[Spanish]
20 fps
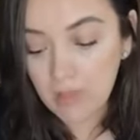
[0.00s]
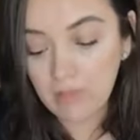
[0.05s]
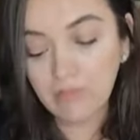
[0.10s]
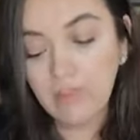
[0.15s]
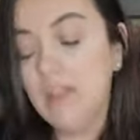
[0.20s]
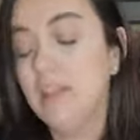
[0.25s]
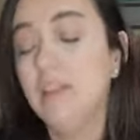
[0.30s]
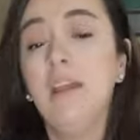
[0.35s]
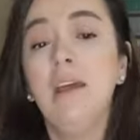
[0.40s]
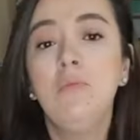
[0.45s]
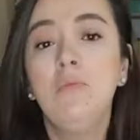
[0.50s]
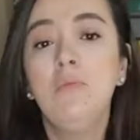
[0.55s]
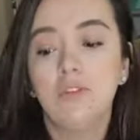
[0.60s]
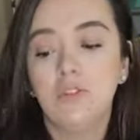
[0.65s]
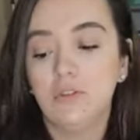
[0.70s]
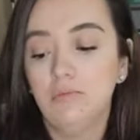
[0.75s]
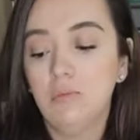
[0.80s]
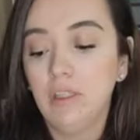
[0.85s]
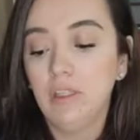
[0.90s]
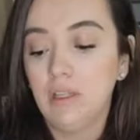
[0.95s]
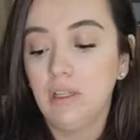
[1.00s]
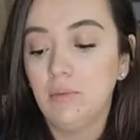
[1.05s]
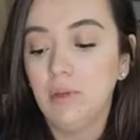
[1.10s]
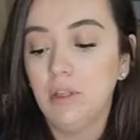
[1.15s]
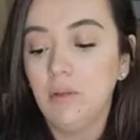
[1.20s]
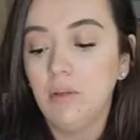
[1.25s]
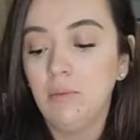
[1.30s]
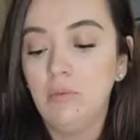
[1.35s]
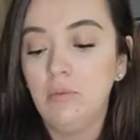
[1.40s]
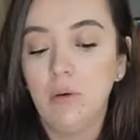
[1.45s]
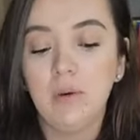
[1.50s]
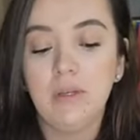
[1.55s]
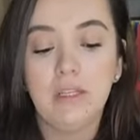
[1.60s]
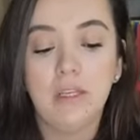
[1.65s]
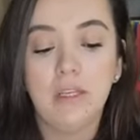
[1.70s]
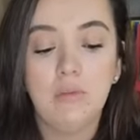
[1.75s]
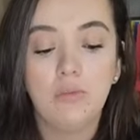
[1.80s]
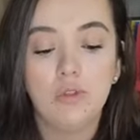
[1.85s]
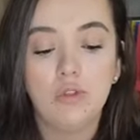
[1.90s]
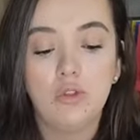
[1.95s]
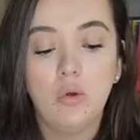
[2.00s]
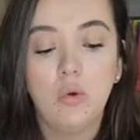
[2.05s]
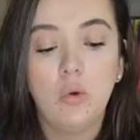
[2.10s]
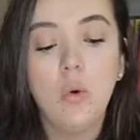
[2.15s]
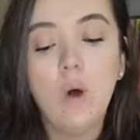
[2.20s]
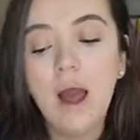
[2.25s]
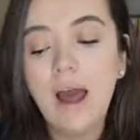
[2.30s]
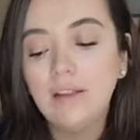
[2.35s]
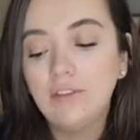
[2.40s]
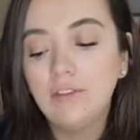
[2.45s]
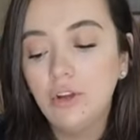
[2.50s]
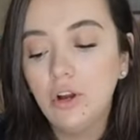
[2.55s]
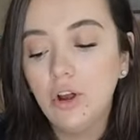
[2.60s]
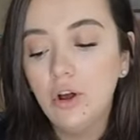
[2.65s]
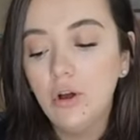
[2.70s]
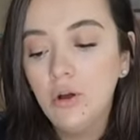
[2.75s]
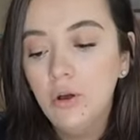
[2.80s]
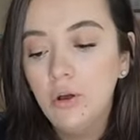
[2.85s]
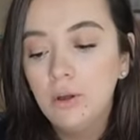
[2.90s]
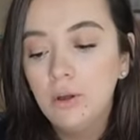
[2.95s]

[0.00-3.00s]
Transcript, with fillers: Tenemos, mientras viene mi mamá y seguimos, cuatro